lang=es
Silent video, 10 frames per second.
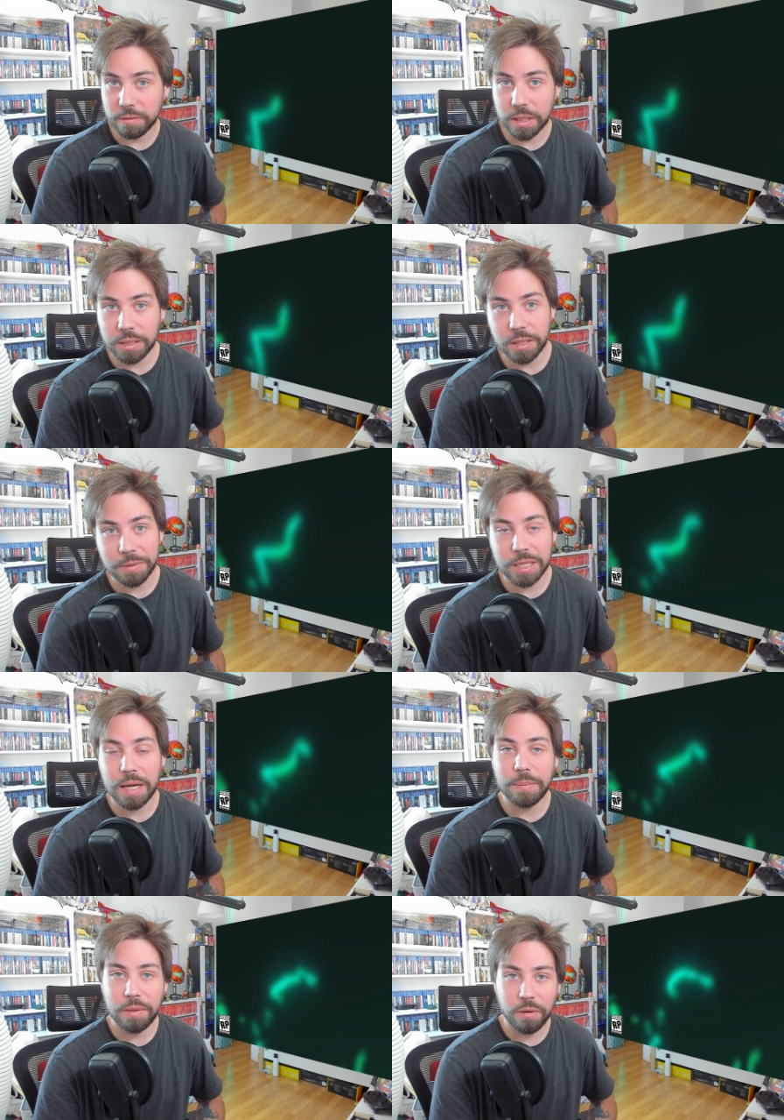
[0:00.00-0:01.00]
O sea, si te vas
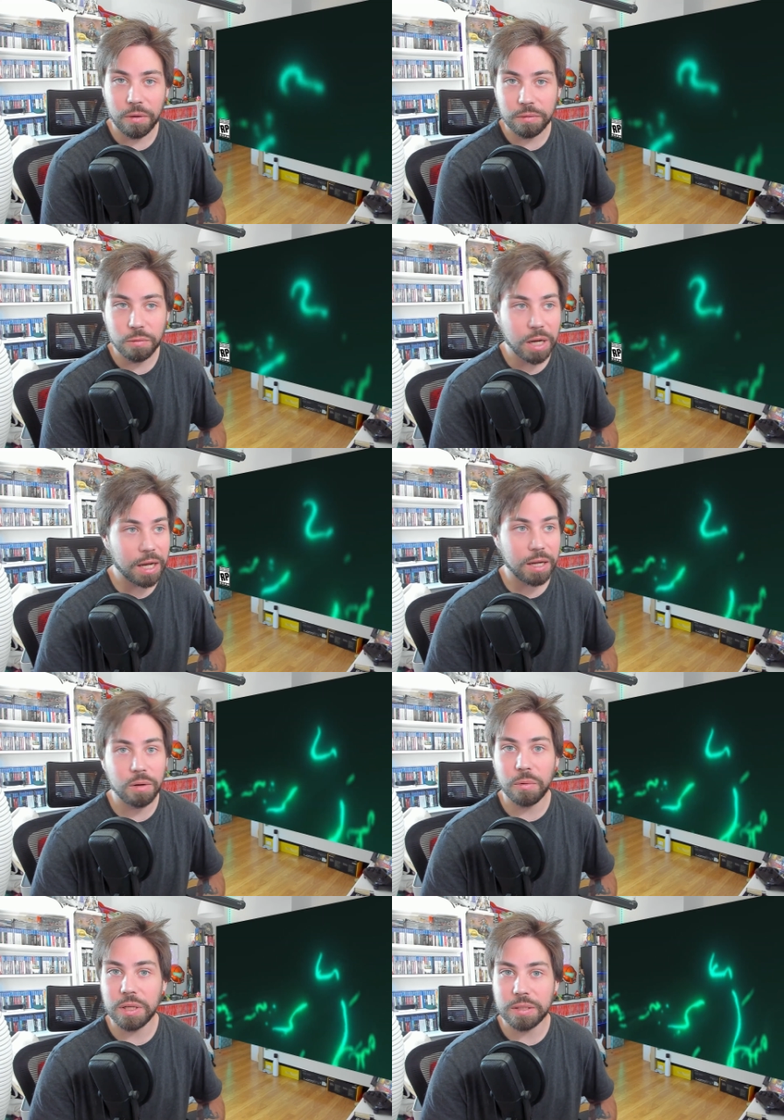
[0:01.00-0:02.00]
a Amazon UK
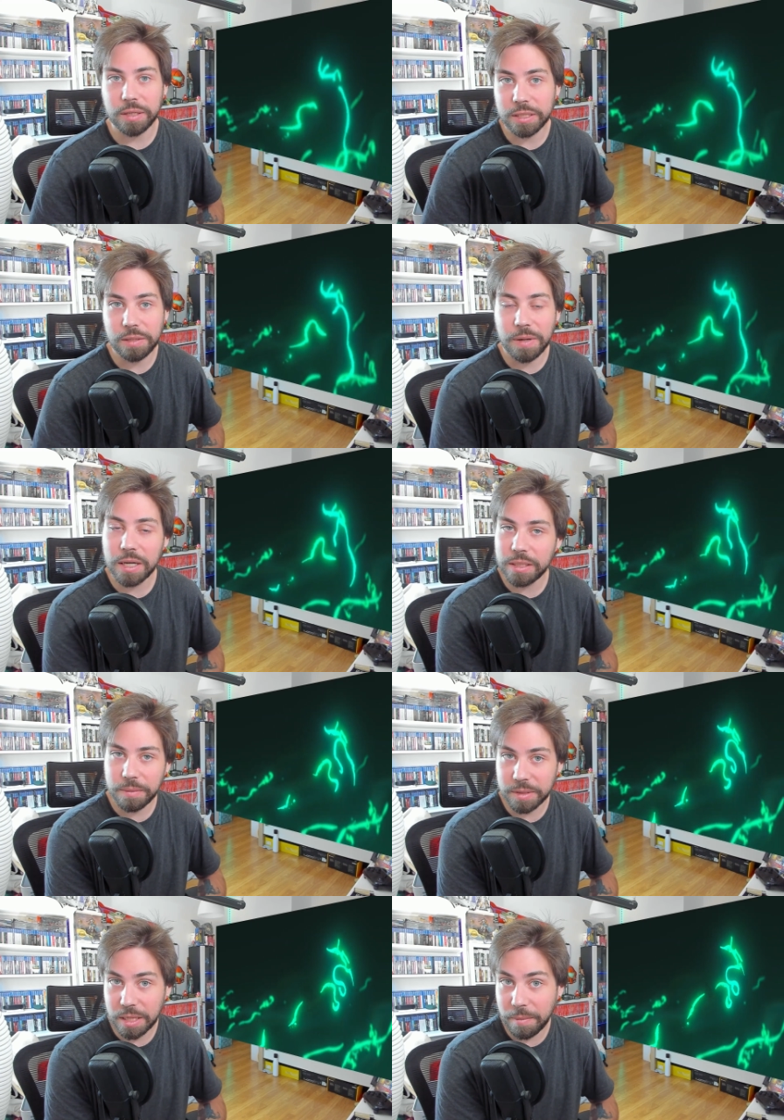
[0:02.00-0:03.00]
lo puedes reservar, si
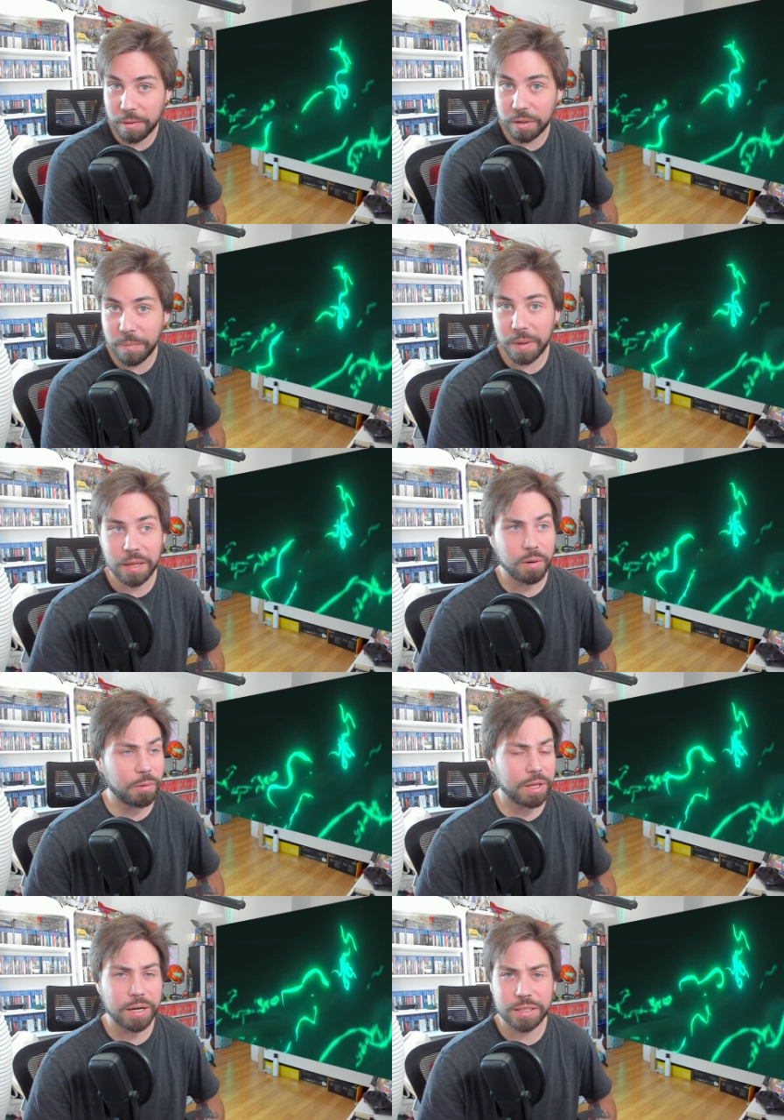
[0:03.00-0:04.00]
te vas a Amazon España lo
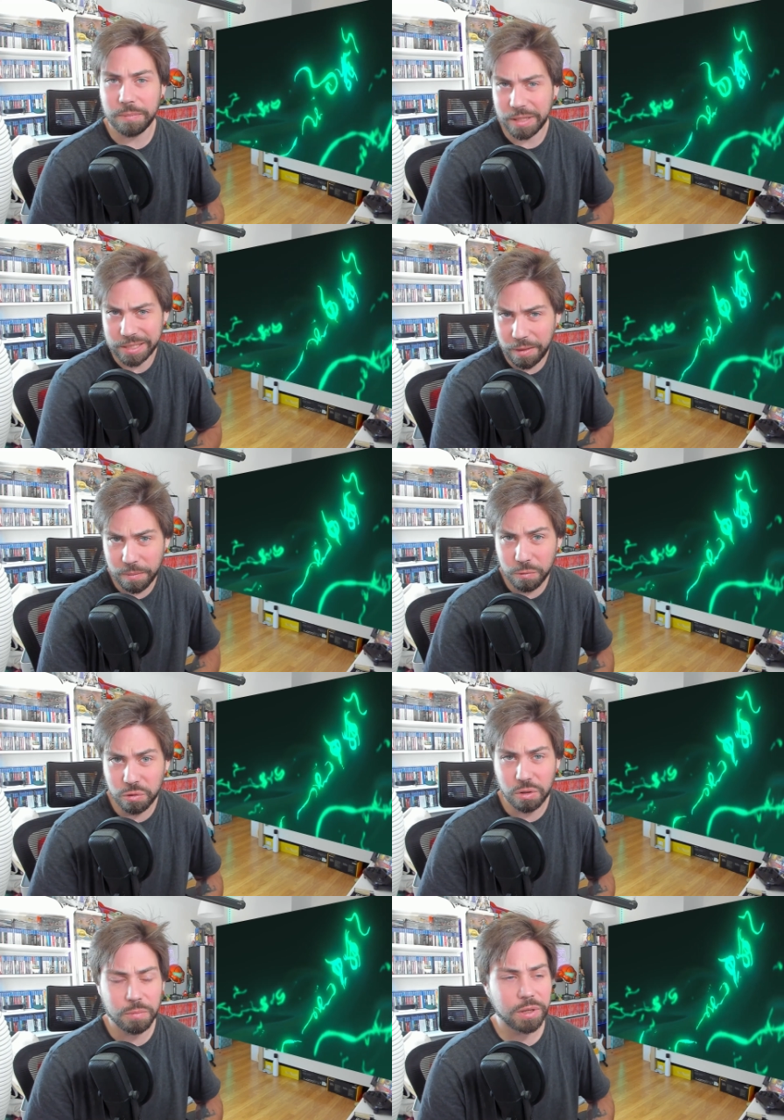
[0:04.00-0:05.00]
podías reservar, desde hace
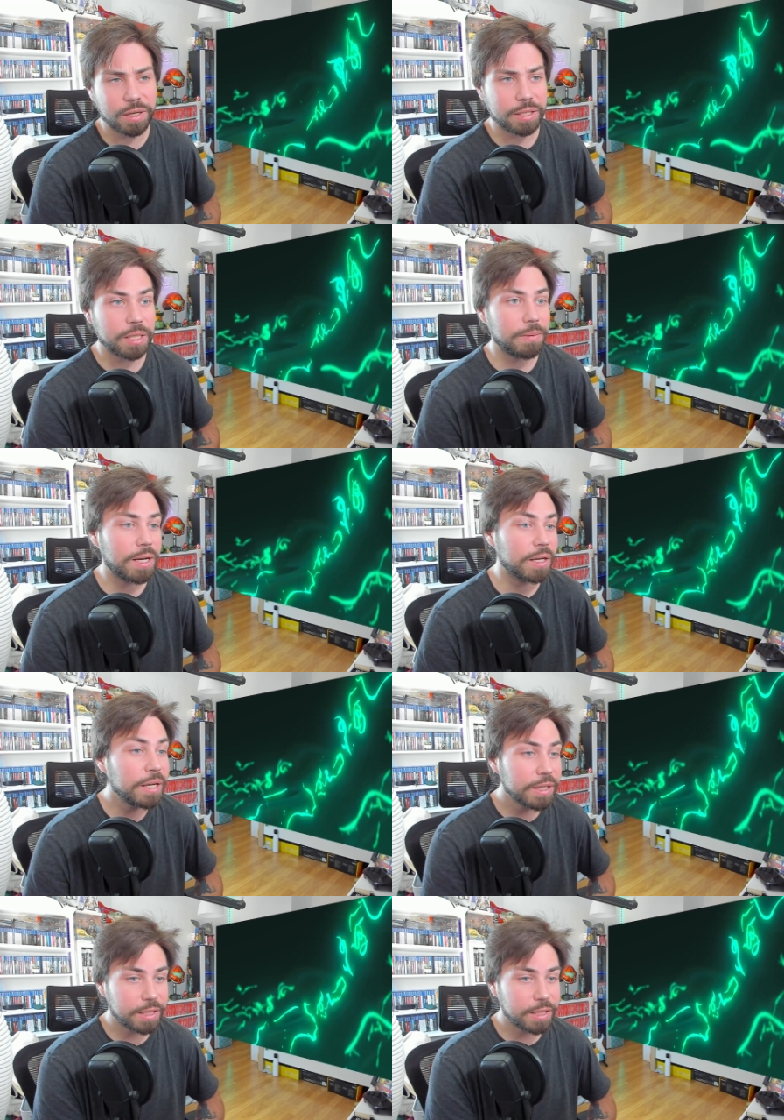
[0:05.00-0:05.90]
mucho lo puedes reservar,